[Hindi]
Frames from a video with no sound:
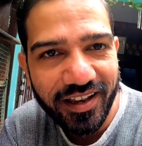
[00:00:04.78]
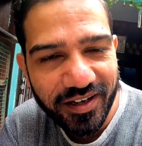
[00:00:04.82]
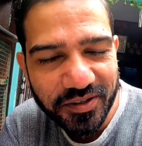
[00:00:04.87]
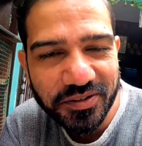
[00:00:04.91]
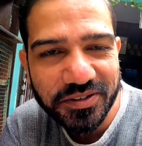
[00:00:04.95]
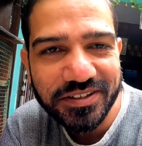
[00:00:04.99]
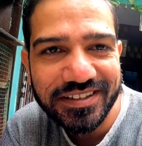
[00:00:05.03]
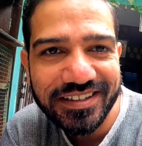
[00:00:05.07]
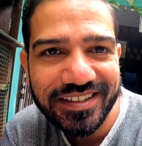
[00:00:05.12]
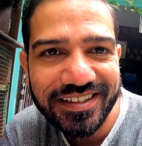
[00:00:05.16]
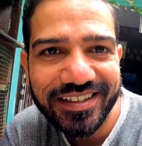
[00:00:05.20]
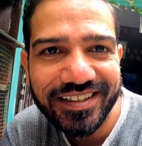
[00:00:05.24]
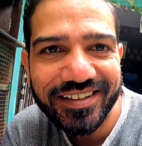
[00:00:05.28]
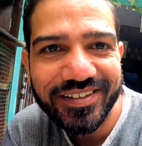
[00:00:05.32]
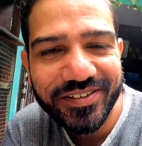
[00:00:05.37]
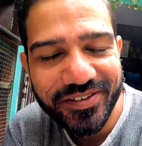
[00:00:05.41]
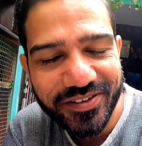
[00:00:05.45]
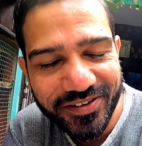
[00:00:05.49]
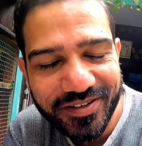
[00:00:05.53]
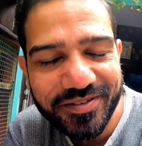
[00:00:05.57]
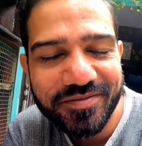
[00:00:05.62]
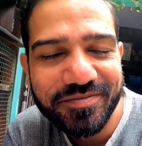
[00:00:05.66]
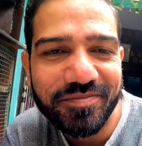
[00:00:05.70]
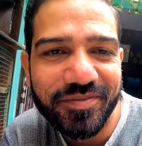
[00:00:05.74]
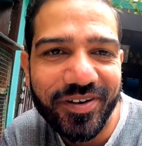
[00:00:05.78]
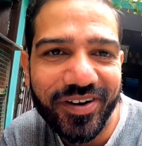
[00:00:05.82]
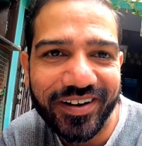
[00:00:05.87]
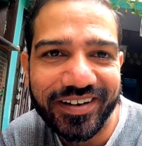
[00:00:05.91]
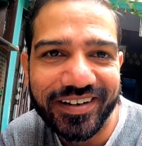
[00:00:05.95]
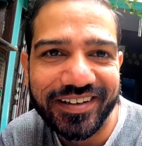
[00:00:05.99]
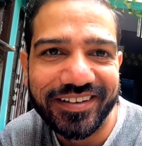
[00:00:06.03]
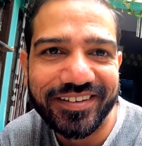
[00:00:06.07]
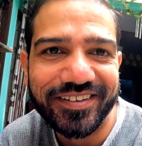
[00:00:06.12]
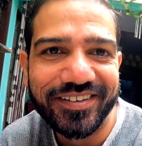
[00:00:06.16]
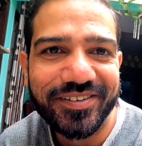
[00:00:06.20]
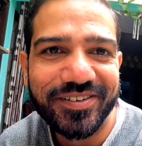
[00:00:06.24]
हेलो जी गुड
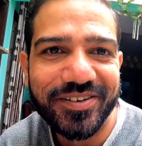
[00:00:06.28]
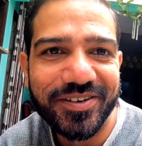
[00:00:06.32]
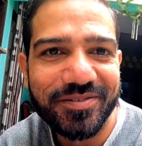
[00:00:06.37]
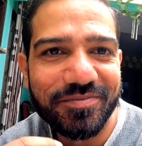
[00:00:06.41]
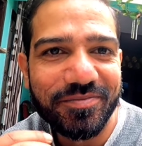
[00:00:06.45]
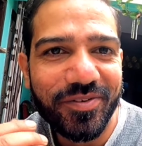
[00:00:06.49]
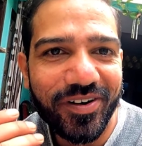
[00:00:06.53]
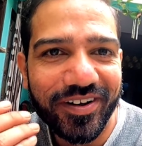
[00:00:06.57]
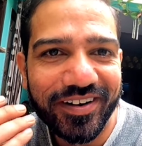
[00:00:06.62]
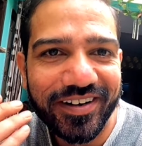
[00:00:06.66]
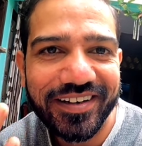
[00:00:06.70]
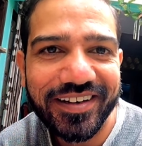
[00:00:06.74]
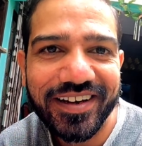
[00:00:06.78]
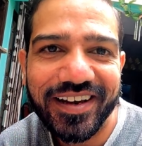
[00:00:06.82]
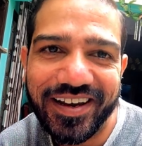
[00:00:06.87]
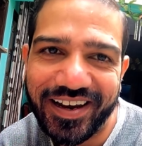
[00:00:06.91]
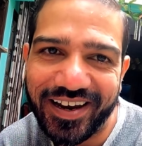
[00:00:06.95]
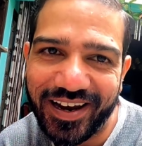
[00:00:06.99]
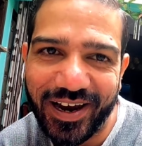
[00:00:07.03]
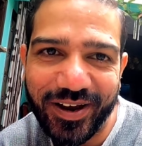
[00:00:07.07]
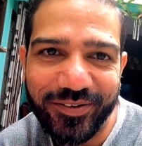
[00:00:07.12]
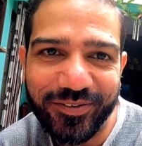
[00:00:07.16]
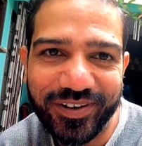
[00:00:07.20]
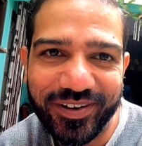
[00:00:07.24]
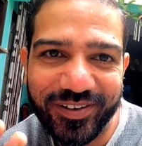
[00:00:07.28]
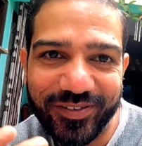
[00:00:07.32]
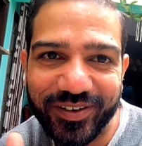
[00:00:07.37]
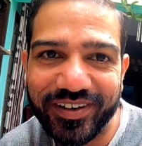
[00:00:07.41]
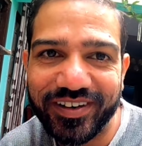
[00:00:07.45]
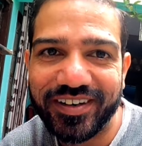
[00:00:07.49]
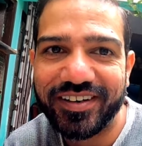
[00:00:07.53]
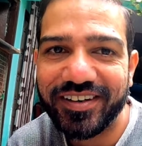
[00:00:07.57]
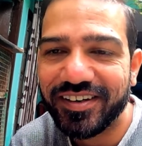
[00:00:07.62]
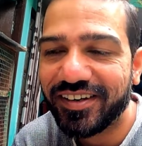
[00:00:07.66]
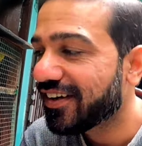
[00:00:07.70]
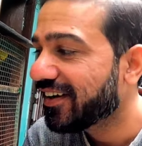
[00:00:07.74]
मॉर्निंग गुड मॉर्निंग
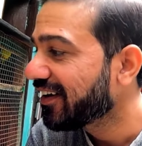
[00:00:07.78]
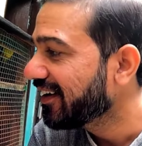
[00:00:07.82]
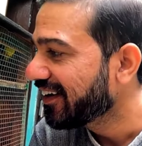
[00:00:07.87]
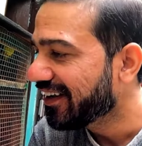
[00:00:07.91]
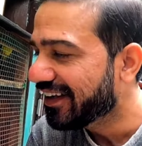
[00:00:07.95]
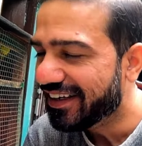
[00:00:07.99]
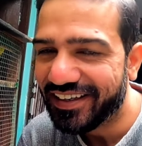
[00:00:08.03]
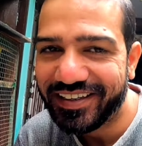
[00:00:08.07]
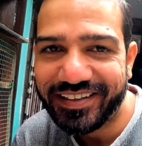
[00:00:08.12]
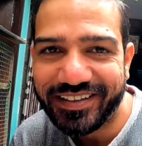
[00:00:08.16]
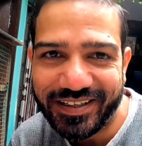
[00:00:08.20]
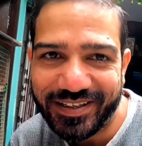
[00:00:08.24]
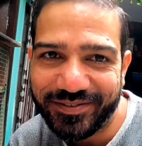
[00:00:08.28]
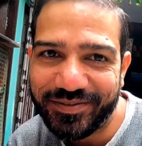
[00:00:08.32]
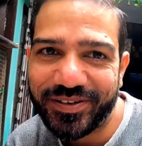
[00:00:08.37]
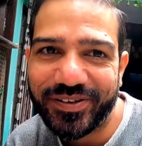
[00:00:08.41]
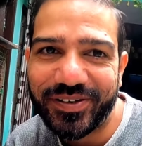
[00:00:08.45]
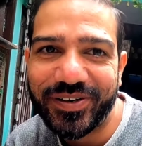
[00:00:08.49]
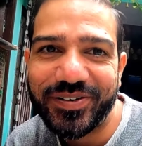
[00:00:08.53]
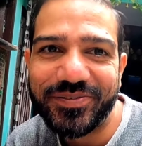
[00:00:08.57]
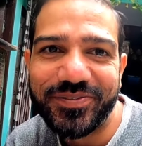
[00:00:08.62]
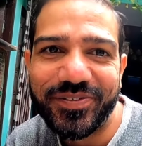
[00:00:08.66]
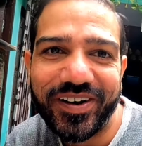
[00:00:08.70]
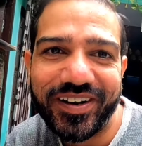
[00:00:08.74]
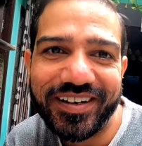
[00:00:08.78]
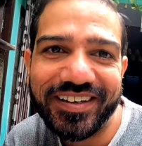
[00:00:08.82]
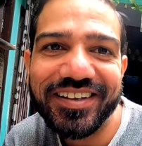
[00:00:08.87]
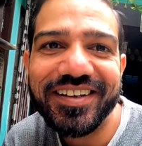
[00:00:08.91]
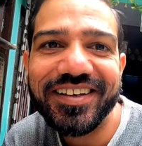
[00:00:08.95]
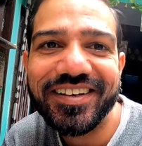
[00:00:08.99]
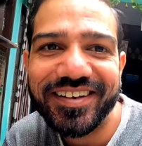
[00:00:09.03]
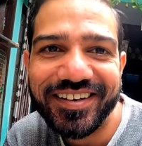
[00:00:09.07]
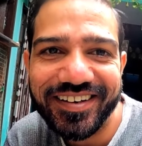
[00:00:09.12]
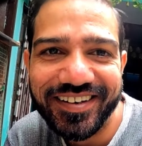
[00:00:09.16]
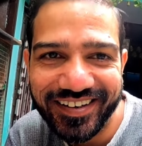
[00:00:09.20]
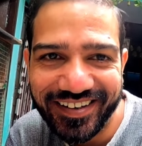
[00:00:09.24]
एवरीवन इनकी भी गुड
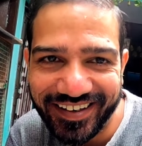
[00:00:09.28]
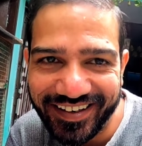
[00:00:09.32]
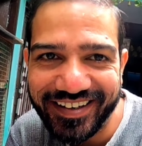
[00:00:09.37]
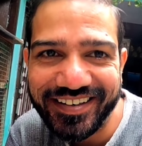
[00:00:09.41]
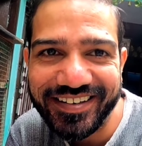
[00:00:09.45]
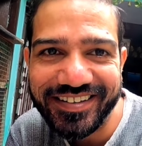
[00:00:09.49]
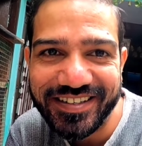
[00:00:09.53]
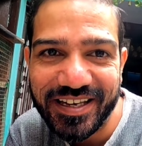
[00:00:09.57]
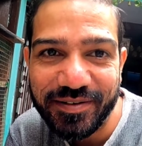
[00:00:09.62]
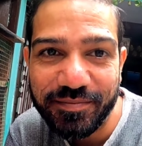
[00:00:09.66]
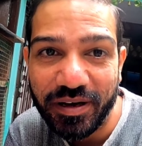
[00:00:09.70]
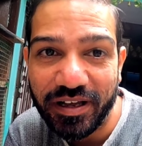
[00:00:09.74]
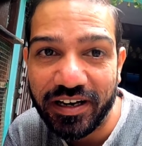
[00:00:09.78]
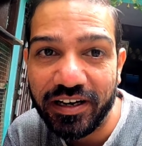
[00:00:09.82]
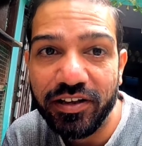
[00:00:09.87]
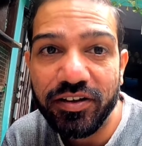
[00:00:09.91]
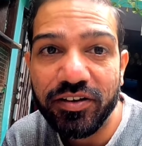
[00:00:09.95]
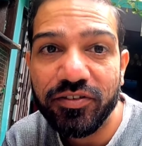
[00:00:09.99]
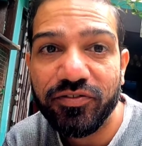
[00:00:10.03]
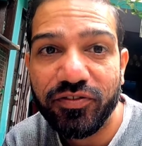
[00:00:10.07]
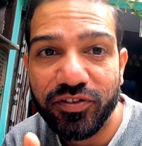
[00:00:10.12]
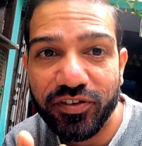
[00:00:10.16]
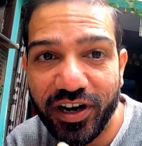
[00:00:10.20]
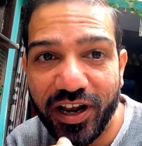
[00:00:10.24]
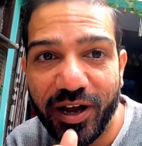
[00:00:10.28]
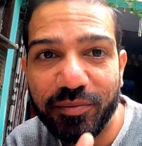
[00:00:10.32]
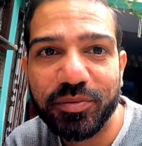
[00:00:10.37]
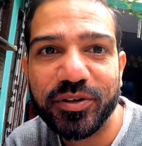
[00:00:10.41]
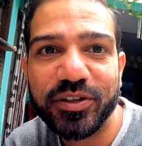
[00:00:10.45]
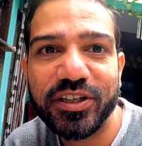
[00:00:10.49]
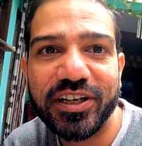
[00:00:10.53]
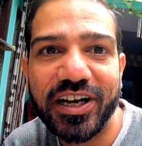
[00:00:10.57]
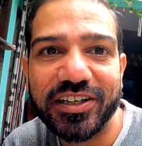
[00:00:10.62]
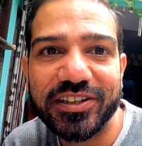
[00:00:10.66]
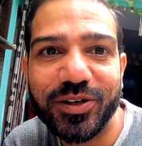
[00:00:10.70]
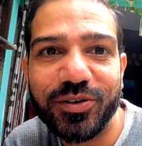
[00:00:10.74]
मॉर्निंग ले लीजिए पहले फिर
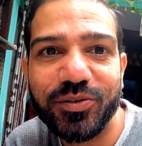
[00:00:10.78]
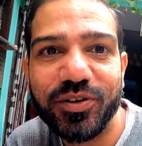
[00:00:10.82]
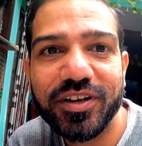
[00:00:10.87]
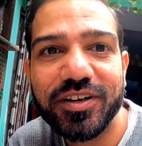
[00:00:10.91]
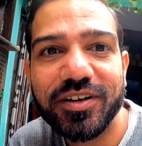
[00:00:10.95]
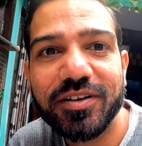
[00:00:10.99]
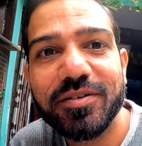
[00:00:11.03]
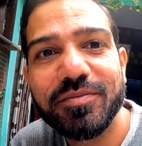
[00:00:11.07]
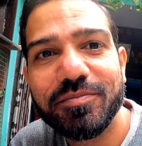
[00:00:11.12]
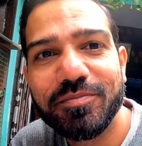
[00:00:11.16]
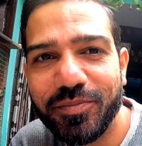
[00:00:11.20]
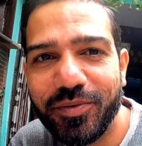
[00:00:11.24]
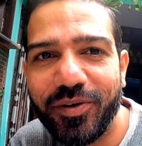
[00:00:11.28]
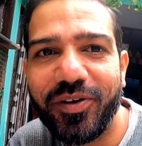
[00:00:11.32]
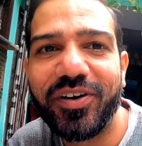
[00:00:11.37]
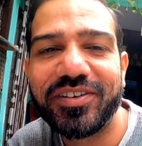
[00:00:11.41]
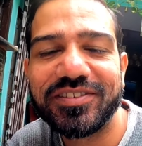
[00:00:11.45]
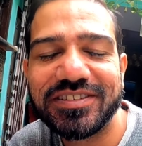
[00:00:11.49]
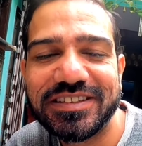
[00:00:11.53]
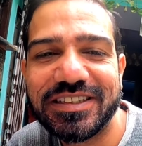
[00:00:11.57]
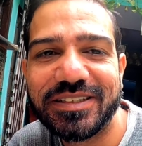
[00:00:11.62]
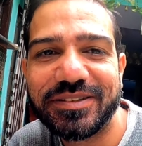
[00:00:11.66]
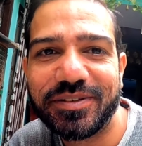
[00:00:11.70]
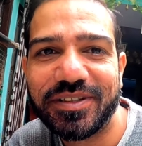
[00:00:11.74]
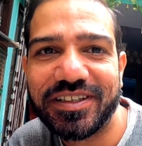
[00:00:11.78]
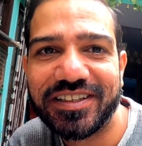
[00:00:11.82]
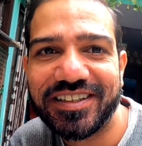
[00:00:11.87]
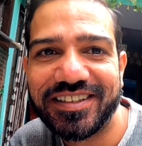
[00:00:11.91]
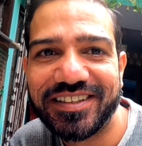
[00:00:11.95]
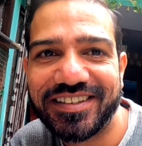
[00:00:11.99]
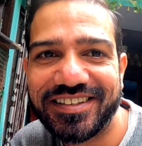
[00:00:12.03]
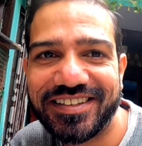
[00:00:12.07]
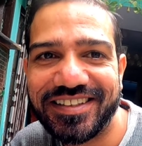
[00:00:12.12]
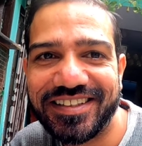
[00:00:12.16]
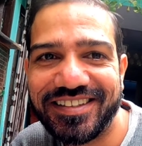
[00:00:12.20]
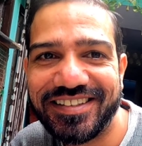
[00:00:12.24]
आपको दिखाता हूँ एक बहुत ही
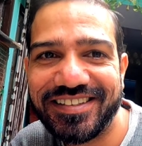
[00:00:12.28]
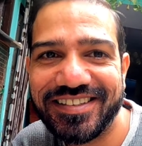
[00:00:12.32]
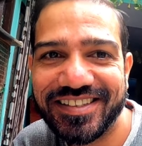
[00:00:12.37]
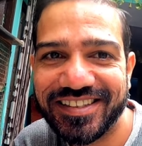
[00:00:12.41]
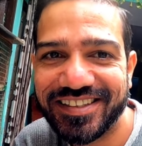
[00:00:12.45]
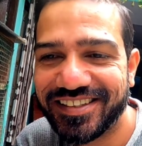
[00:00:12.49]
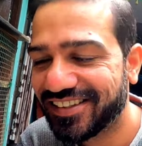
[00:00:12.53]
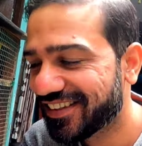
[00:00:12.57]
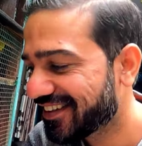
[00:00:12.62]
ज़बरदस्त चीज